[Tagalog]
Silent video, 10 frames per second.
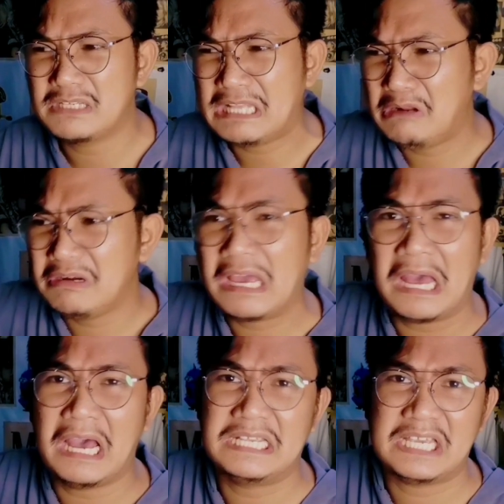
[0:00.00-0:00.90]
mas lalong
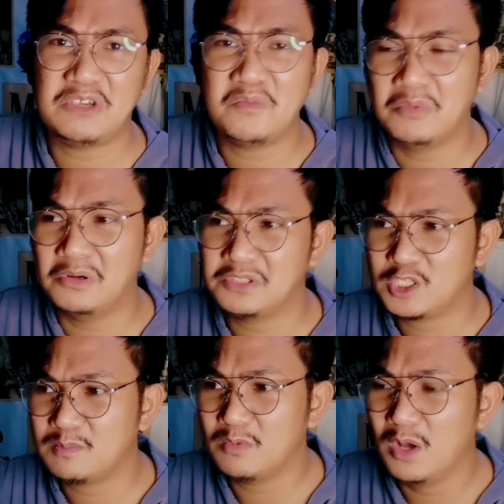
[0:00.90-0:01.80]
nahahasa yung
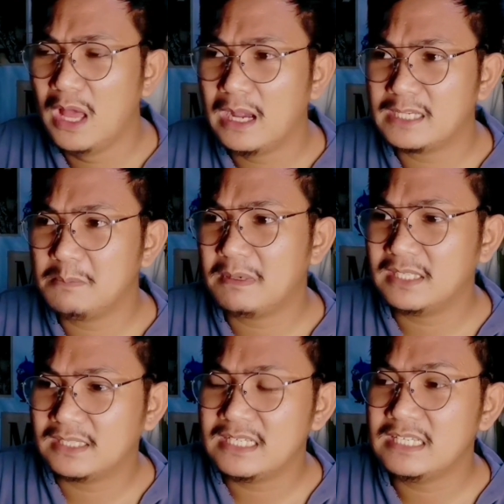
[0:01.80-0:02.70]
boses mo. Kasi
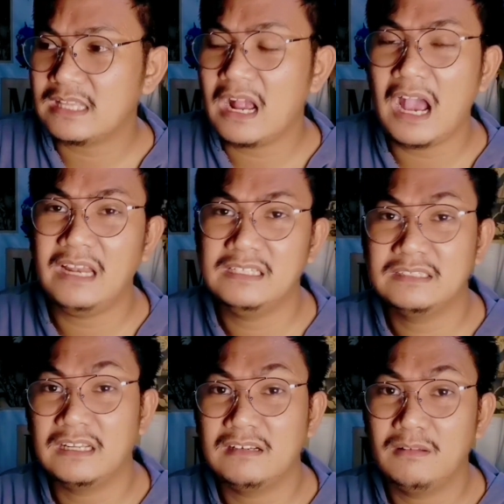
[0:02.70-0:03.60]
pagdating sa
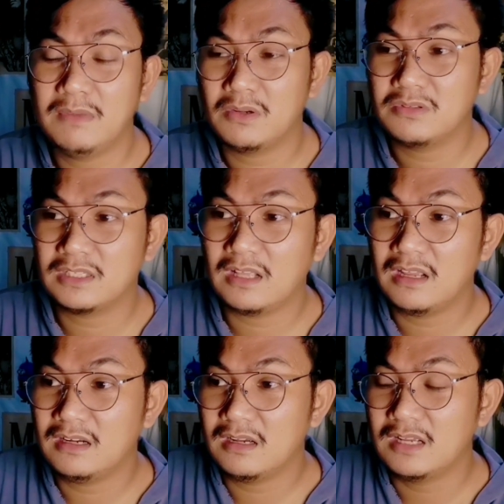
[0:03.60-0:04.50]
tanghalan talaga, meron ka
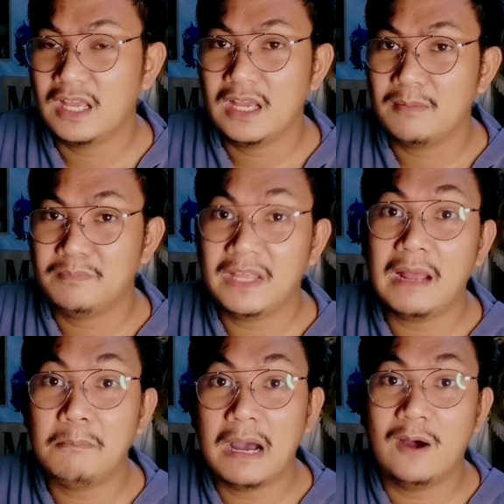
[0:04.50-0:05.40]
talagang
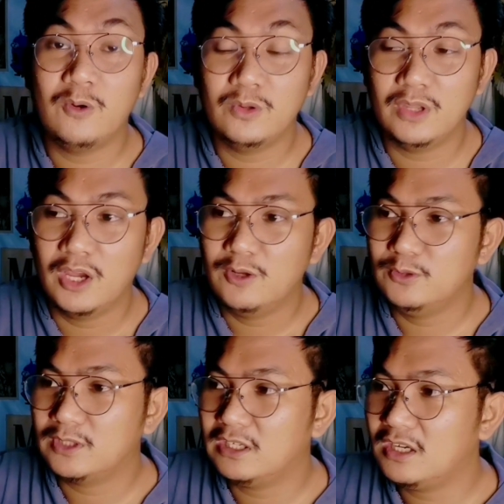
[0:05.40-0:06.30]
dalang baon.
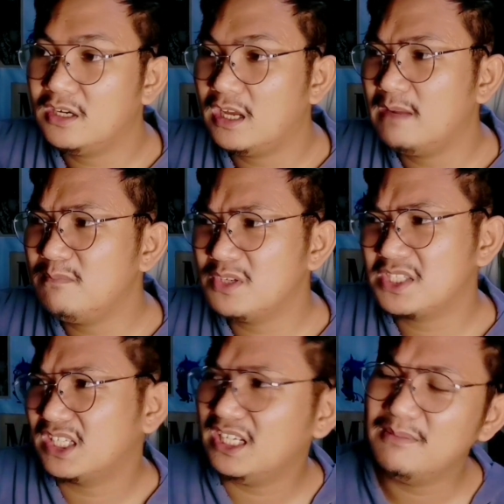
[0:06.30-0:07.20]
No? Talagang alam mo na
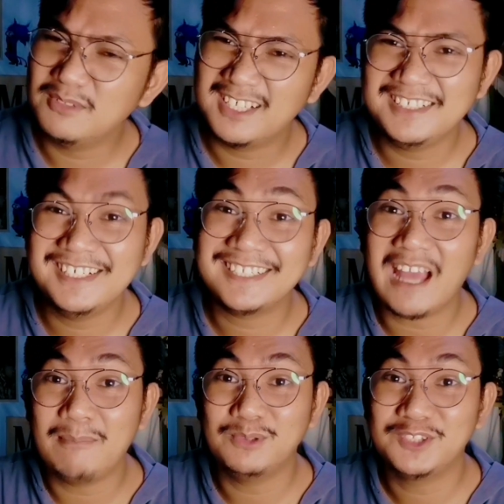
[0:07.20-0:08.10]
sa sarili mo na hindi ka
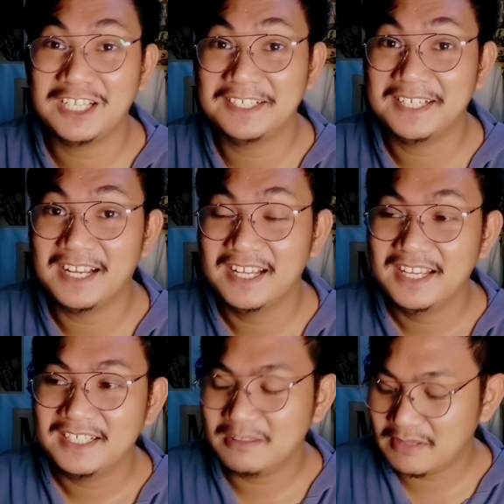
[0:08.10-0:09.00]
tapon talaga.
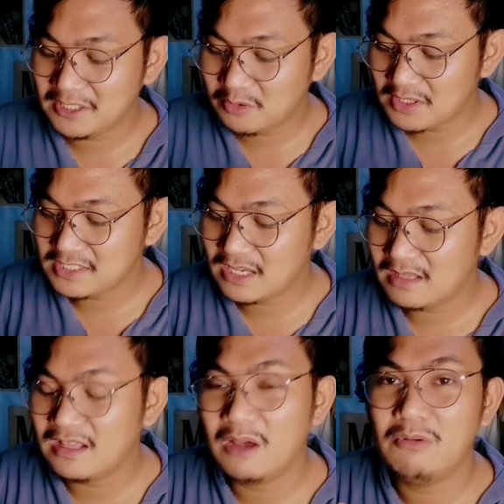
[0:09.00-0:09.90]
ba diba, dito kasi
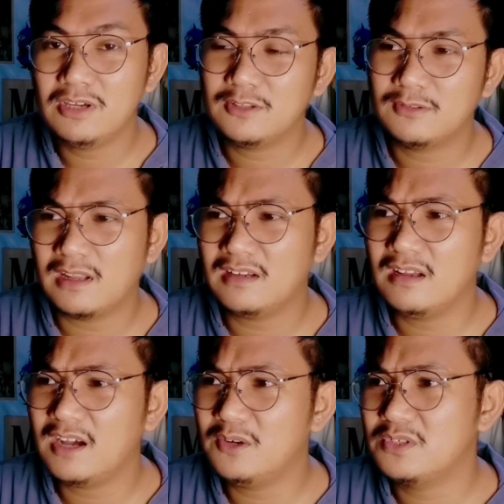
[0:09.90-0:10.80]
sa dalawang ito,
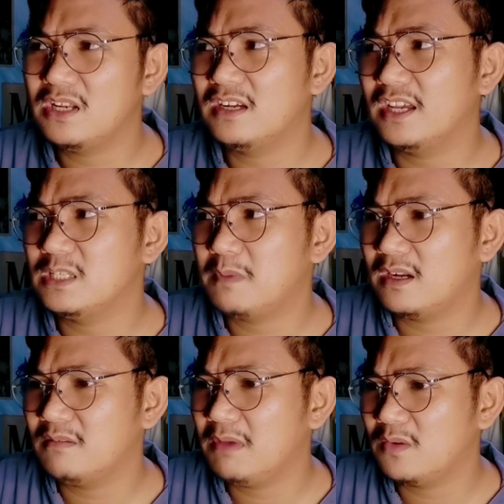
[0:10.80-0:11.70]
talagang ano sila guys,
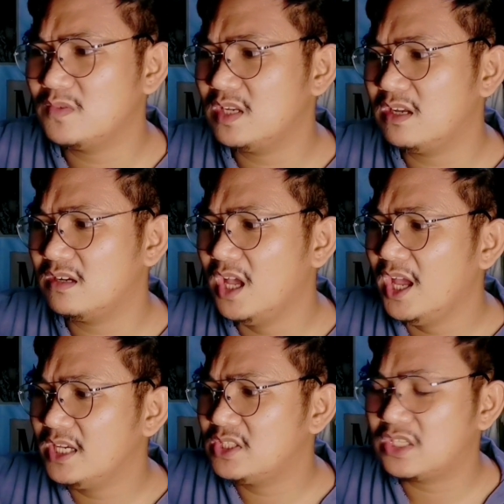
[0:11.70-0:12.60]
parang meron silang
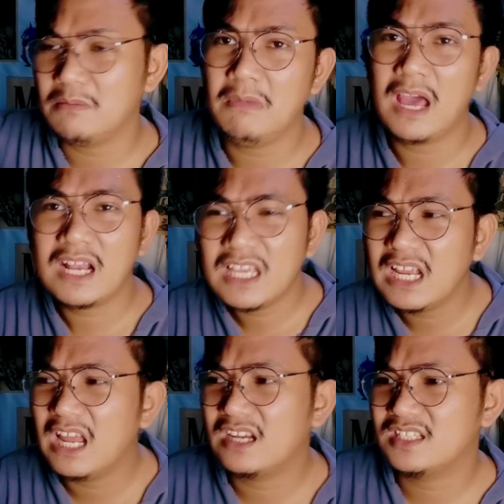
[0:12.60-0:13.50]
stream
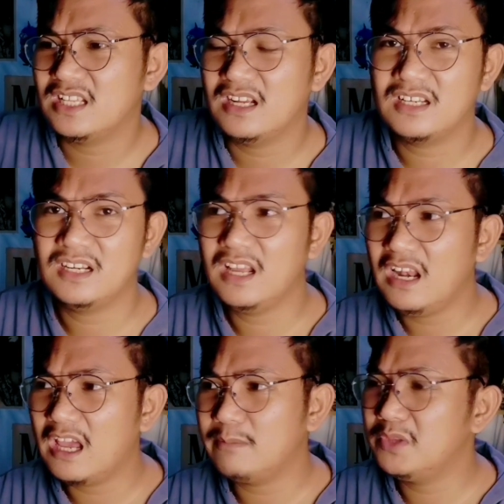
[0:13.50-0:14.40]
lagi, lagi silang
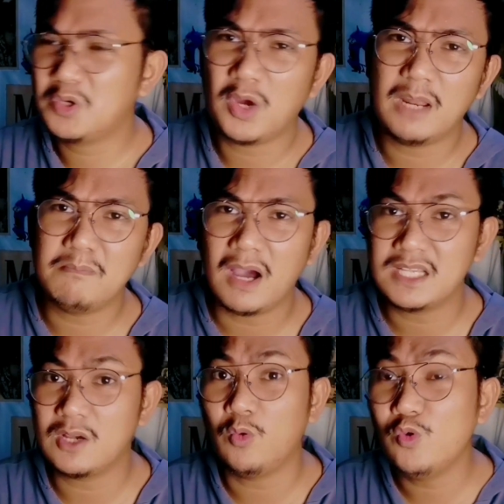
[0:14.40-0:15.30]
nagla-live, hindi ko alam,
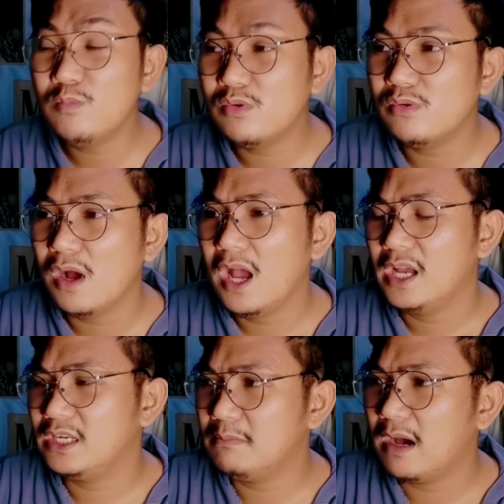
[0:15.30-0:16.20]
baka sa Kumu, ba
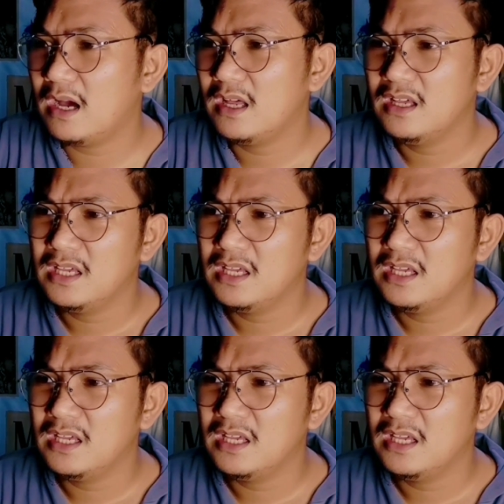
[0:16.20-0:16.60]
diba?